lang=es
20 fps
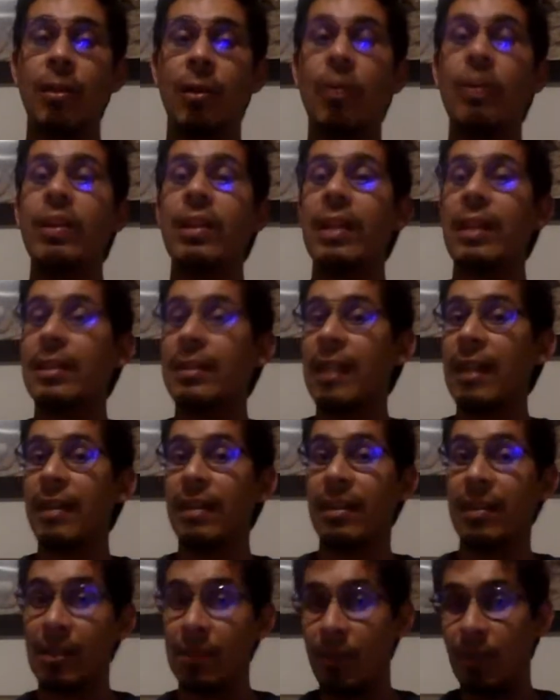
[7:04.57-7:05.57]
Hoy en la
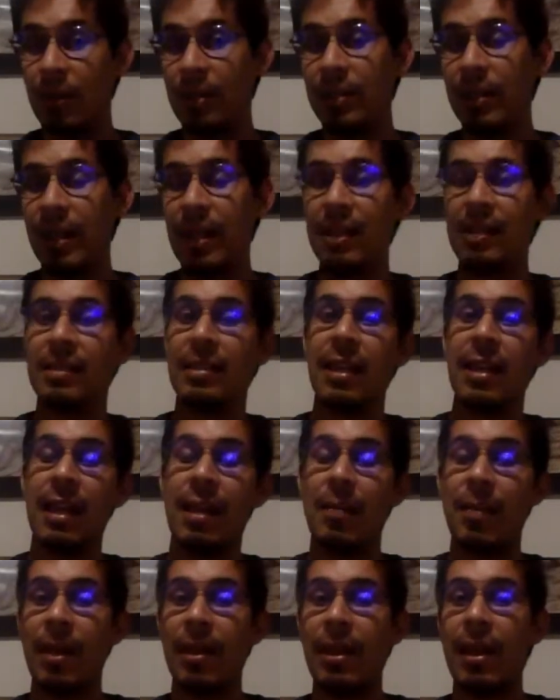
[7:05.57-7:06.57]
tarde, después de esta
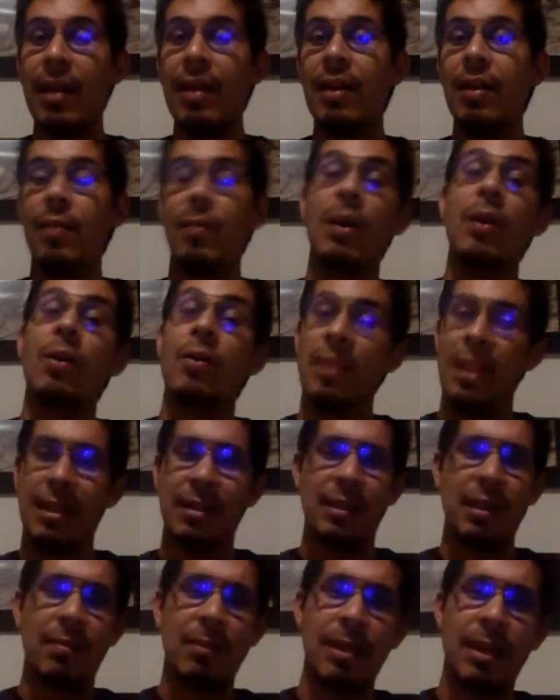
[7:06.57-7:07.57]
llamada, bueno, de
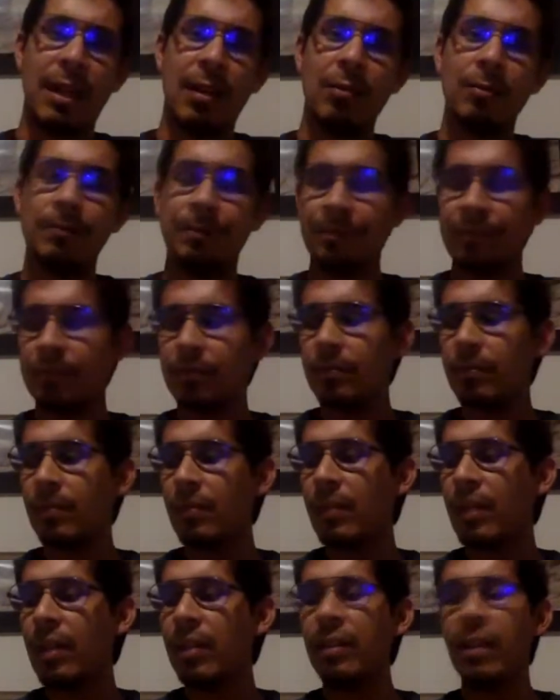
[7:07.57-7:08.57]
este video,
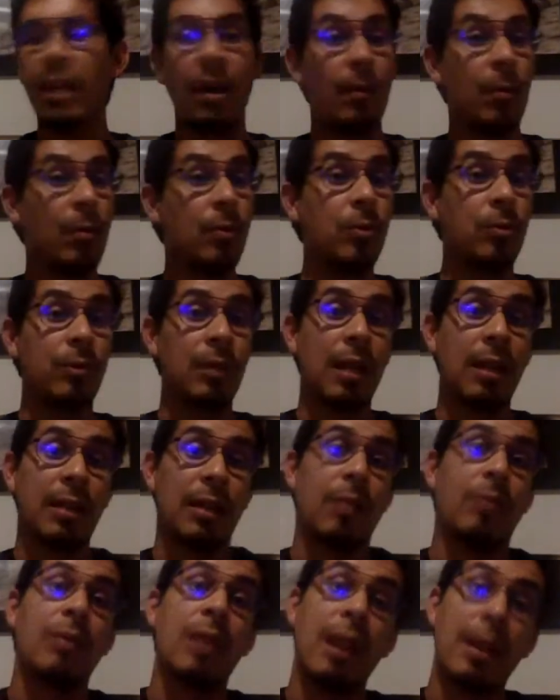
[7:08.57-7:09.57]
tenemos una,
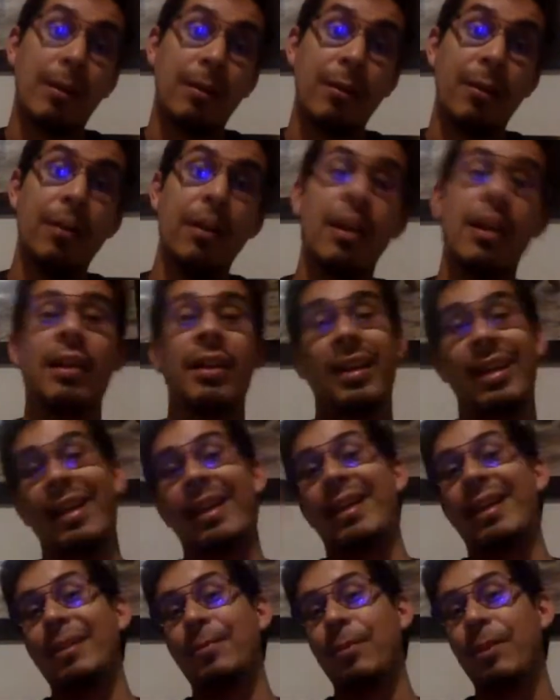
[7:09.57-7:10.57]
tengo una reunión
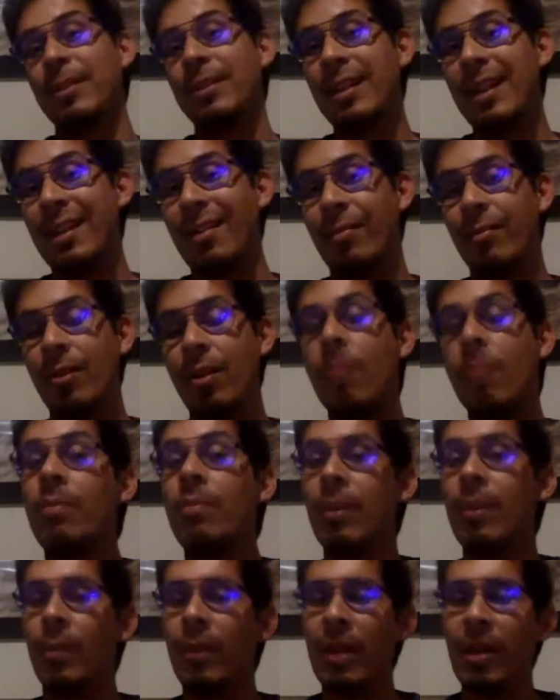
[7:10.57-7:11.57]
y después de la reunión
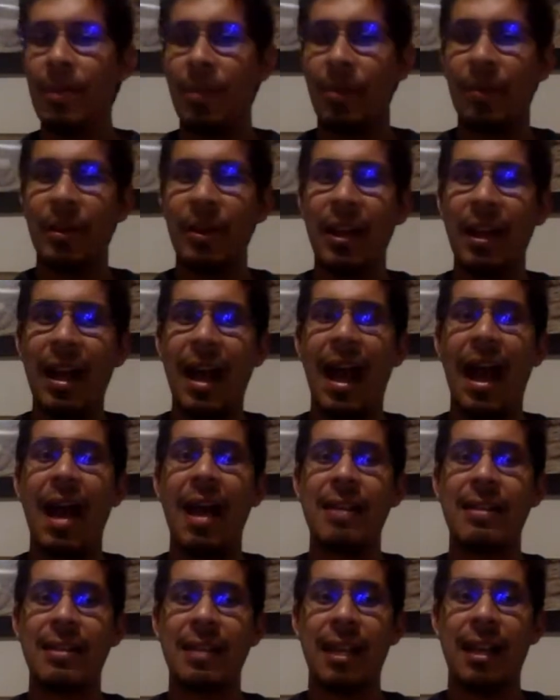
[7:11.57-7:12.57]
me voy a poner a
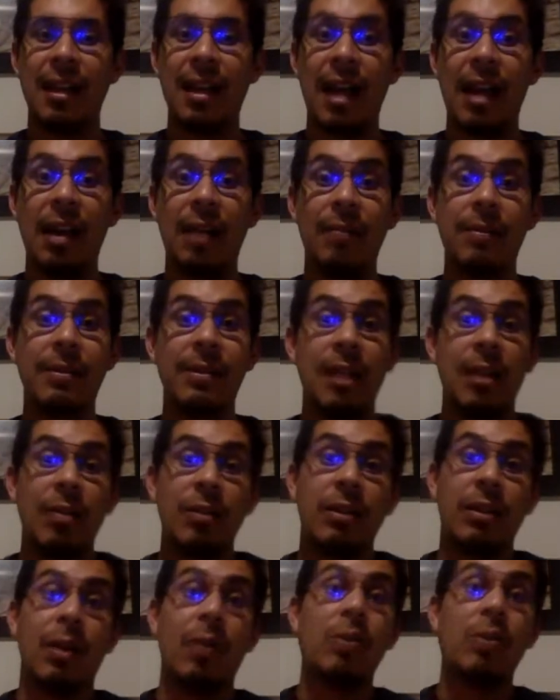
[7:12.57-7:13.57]
hacer, a revisar
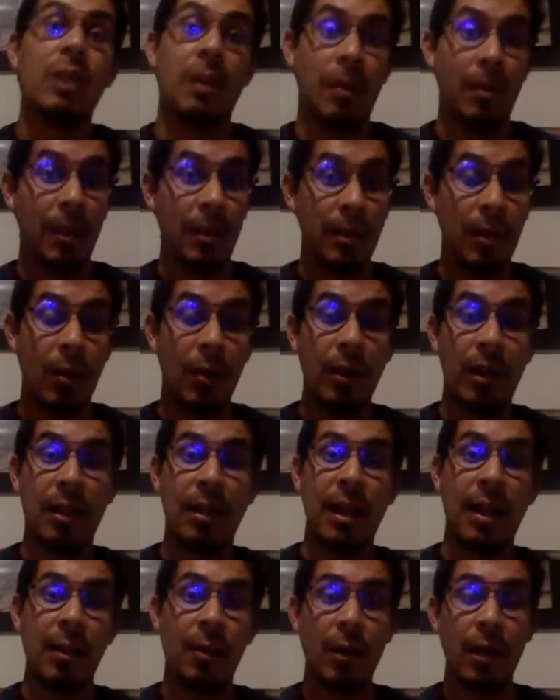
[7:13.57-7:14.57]
los trabajos que me mandaron el
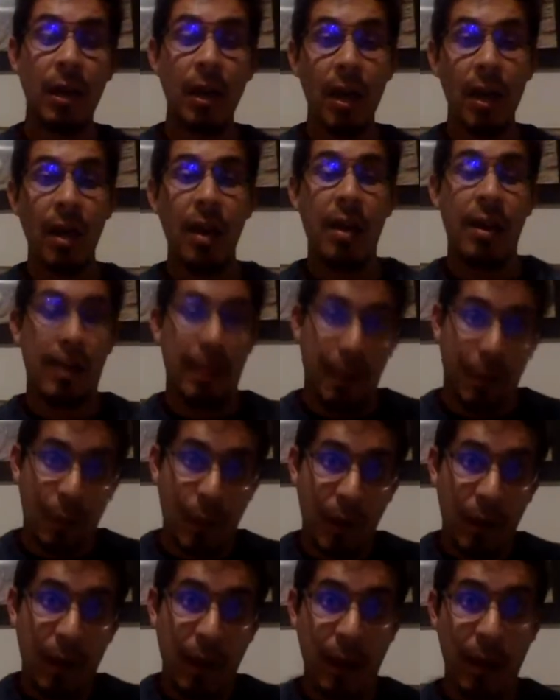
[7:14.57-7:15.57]
día de hoy.
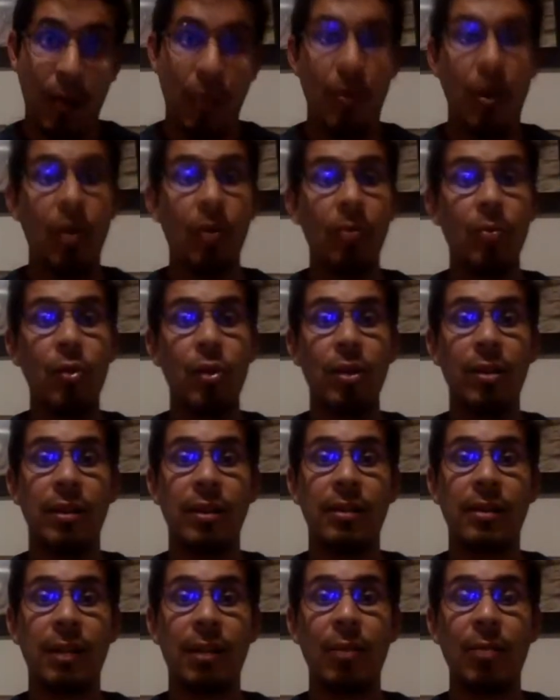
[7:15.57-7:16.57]
Recuerda que como alumno de
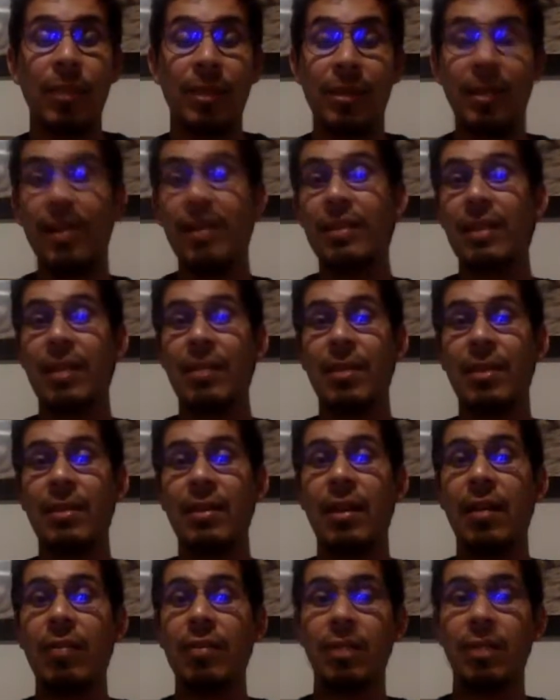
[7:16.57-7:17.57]
tercero me tienes que
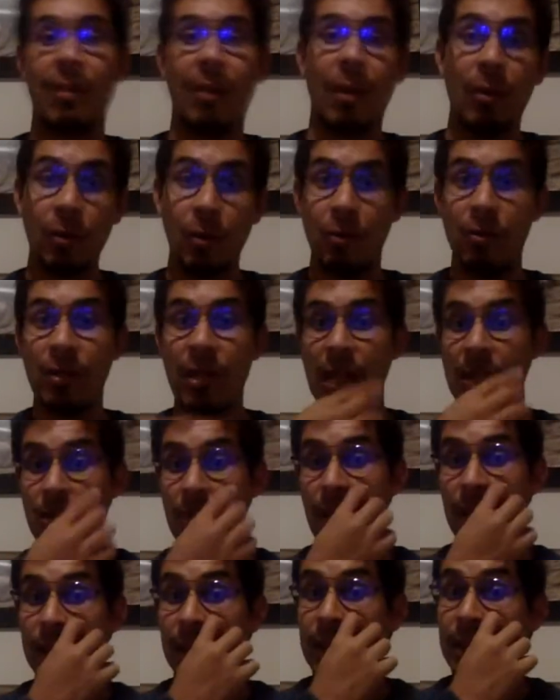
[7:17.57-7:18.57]
mandar los trabajos los días
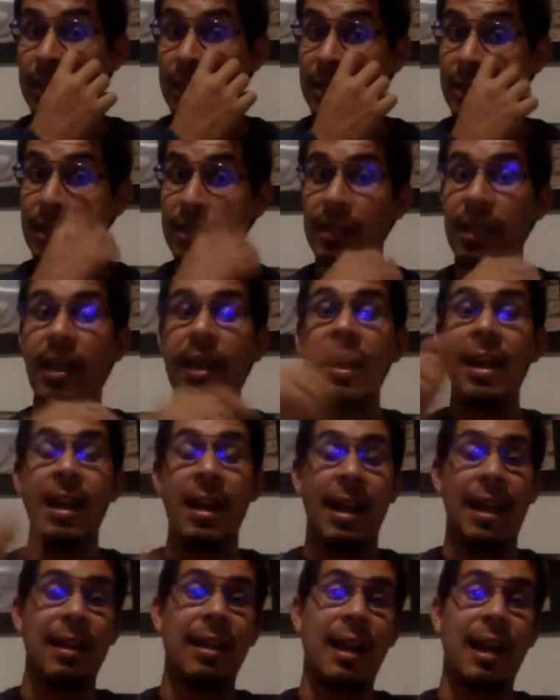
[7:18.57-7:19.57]
martes, es decir,
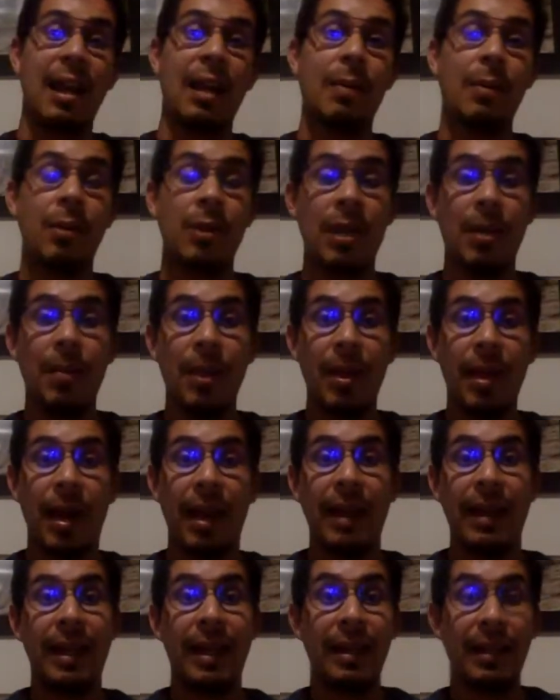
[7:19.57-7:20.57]
el día de la
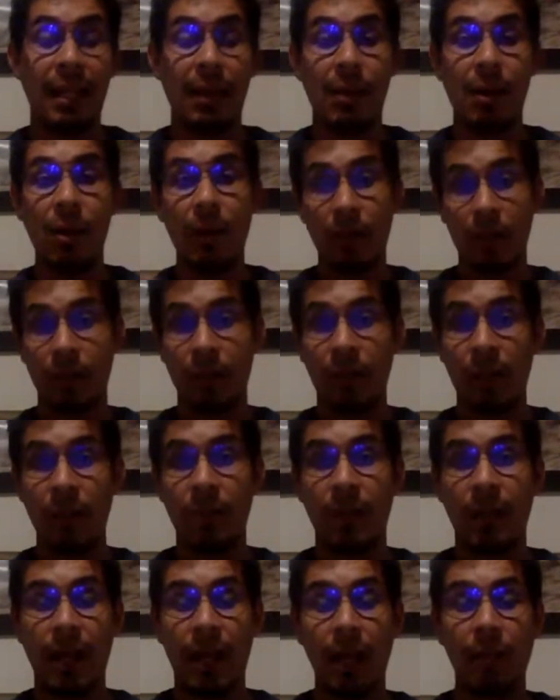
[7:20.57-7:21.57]
videollamada y el trabajo que estoy
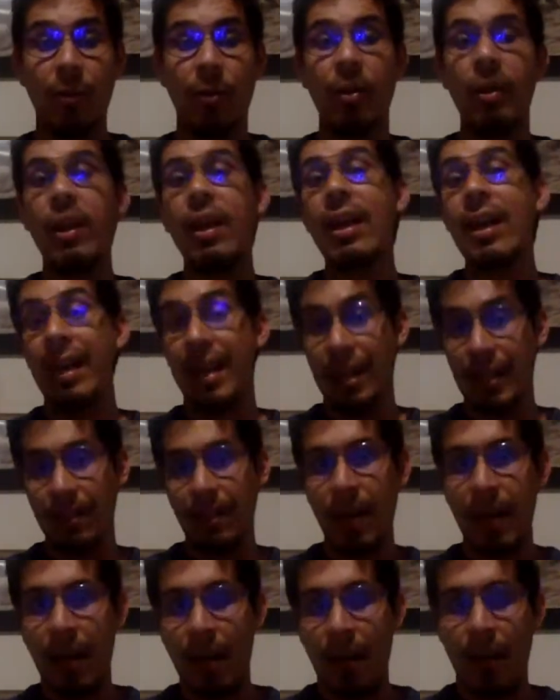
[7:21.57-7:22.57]
explicando hoy es
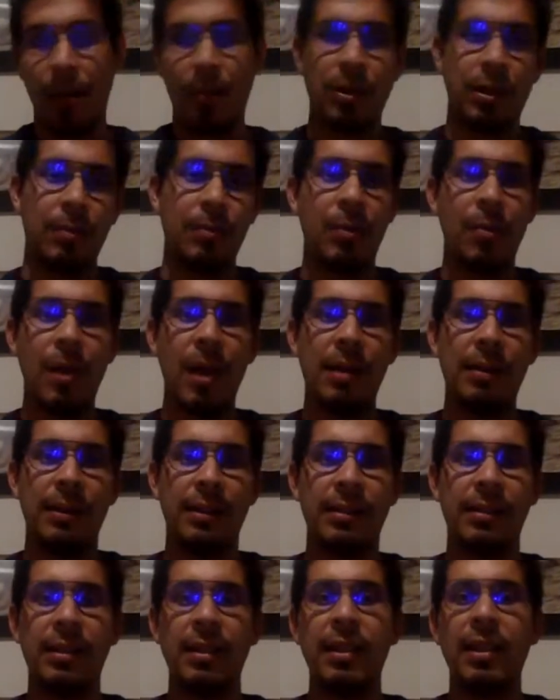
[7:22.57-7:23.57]
para el próximo
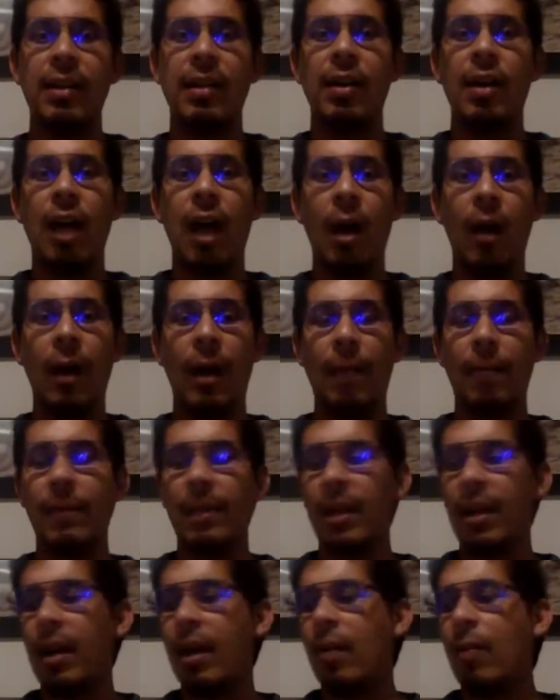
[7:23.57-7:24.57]
martes. Ahora,
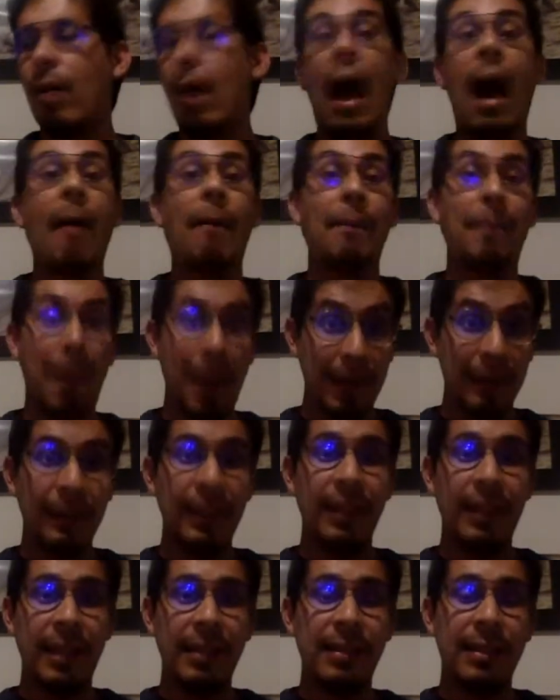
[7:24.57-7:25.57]

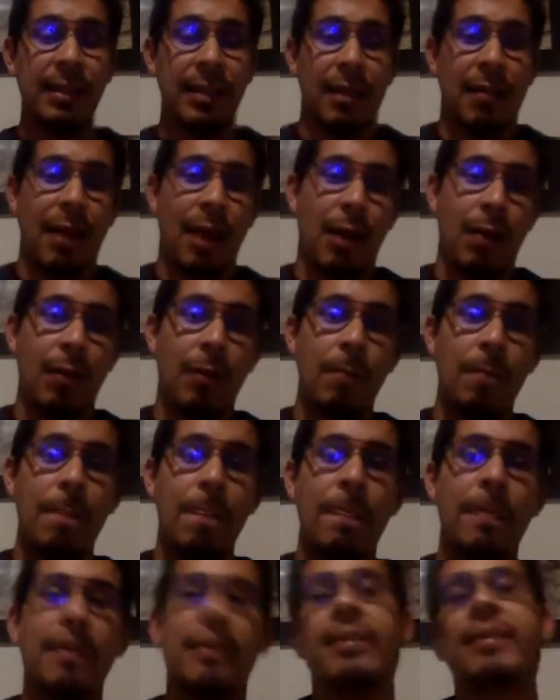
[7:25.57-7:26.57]
aparte de este trabajo,
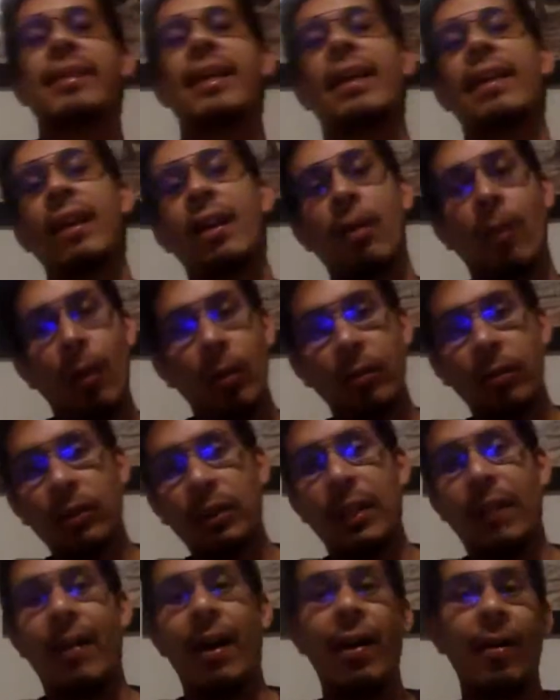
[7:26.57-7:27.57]
se dejó otro
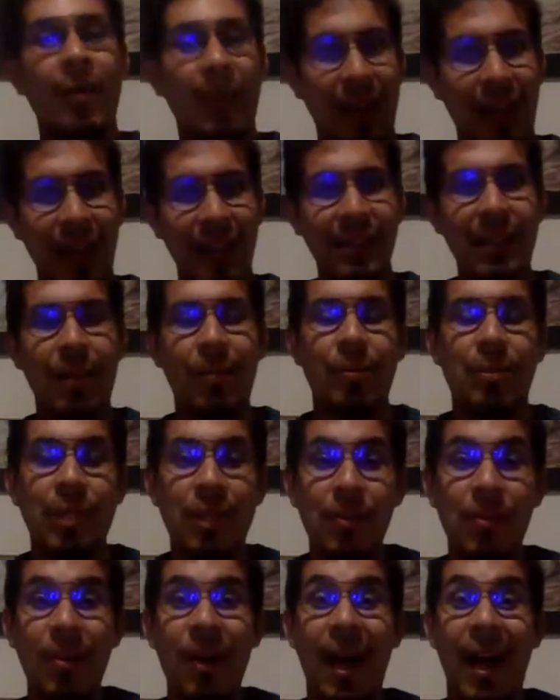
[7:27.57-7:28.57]
trabajo que es
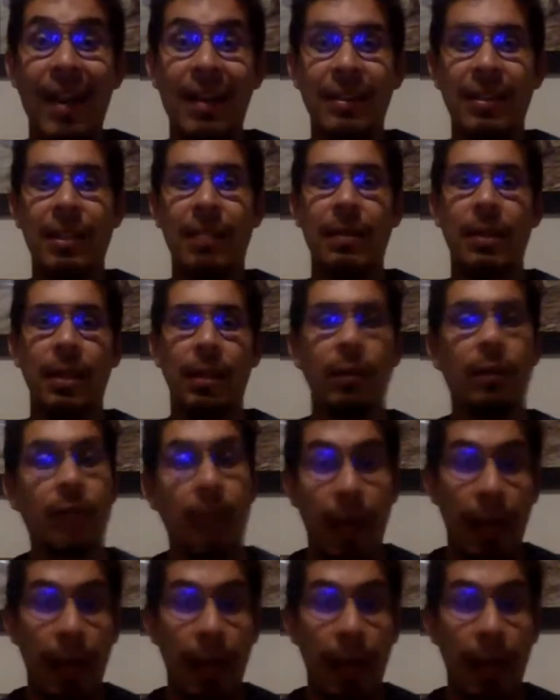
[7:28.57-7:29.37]
alusivo a este video.